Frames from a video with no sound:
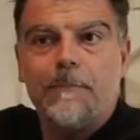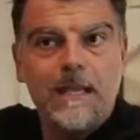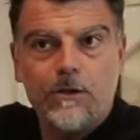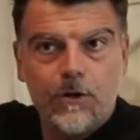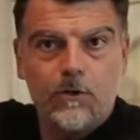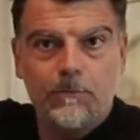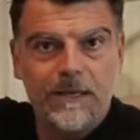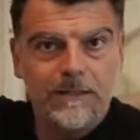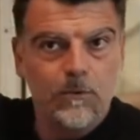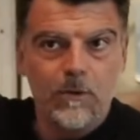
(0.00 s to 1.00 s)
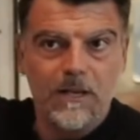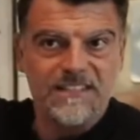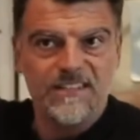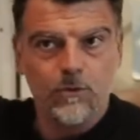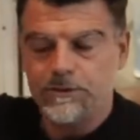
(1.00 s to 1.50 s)
è meglio che non mettere un
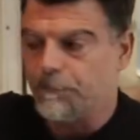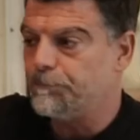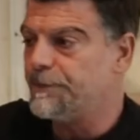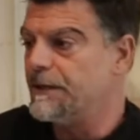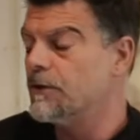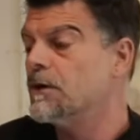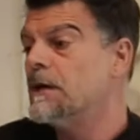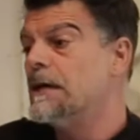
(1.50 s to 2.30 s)
classico tappino.